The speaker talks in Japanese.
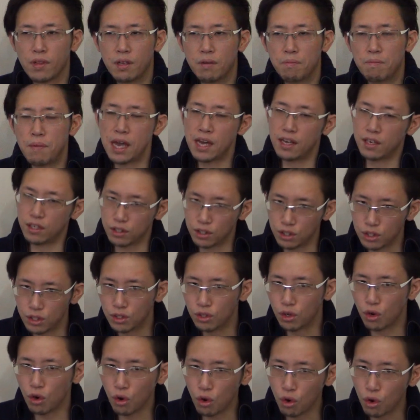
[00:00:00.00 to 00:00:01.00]
メール
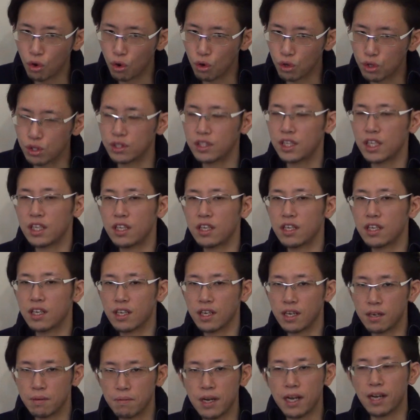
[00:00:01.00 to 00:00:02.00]
を送っていただ
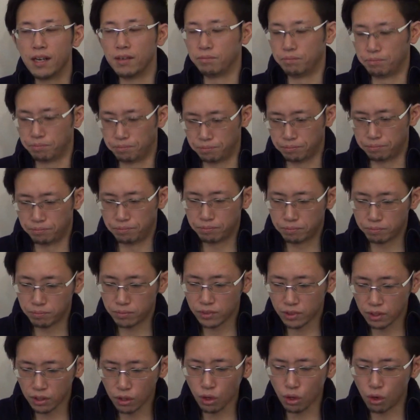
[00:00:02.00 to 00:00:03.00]
ければ
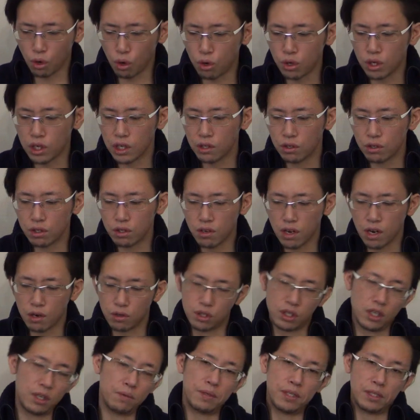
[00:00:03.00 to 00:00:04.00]
本気の人は
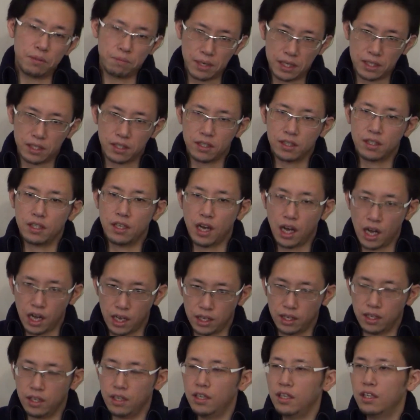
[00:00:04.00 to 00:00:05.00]
お調べします。はい。